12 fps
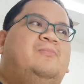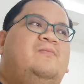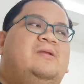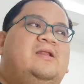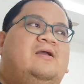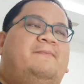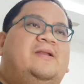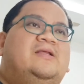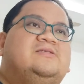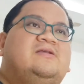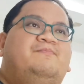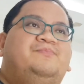bumili ka pala
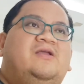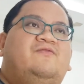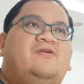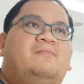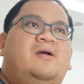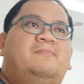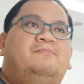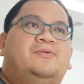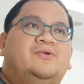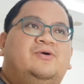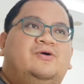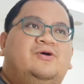something from
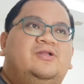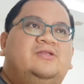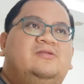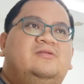abroad,